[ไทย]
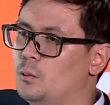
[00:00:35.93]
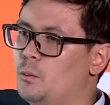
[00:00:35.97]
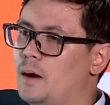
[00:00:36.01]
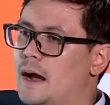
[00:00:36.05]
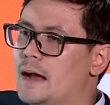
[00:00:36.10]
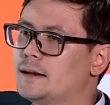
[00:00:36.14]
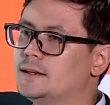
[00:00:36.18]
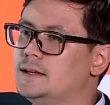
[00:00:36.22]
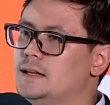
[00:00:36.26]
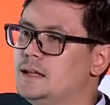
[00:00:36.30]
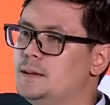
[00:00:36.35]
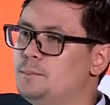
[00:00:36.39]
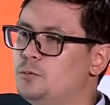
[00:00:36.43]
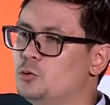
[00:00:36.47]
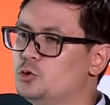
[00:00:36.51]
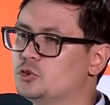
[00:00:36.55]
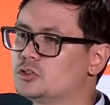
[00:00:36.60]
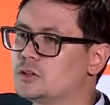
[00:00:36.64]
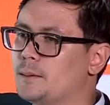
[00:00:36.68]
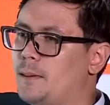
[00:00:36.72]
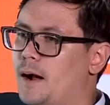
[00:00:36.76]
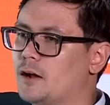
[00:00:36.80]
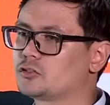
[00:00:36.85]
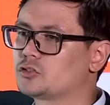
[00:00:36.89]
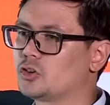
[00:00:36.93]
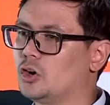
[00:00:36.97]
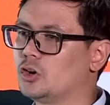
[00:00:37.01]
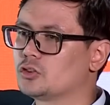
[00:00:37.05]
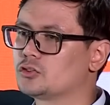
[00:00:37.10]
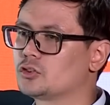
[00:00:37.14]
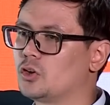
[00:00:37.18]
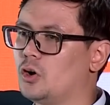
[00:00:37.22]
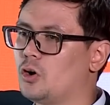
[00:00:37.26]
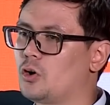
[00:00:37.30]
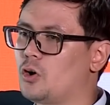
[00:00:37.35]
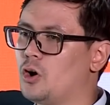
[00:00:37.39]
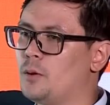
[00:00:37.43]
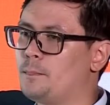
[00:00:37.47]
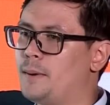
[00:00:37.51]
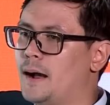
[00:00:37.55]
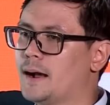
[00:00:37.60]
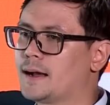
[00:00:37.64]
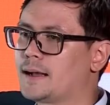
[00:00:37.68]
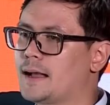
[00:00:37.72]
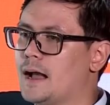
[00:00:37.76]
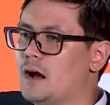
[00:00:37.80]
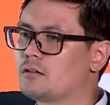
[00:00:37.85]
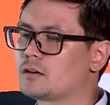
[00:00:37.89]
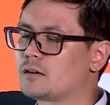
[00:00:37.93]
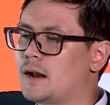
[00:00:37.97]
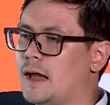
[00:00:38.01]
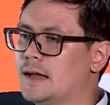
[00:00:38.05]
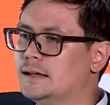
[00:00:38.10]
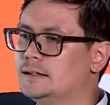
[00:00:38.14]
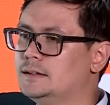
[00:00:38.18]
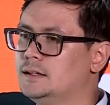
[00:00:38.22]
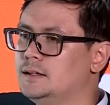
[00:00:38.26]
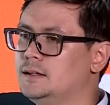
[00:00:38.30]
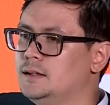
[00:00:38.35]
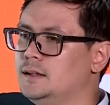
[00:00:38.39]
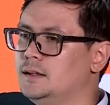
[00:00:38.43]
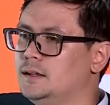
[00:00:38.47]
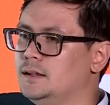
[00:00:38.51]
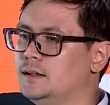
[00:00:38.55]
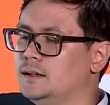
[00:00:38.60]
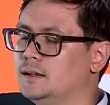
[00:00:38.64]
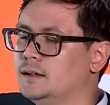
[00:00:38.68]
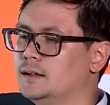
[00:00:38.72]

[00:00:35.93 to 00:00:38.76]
ว่าที่ผู้สมัครสอสอของพรรคก้าวไกลที่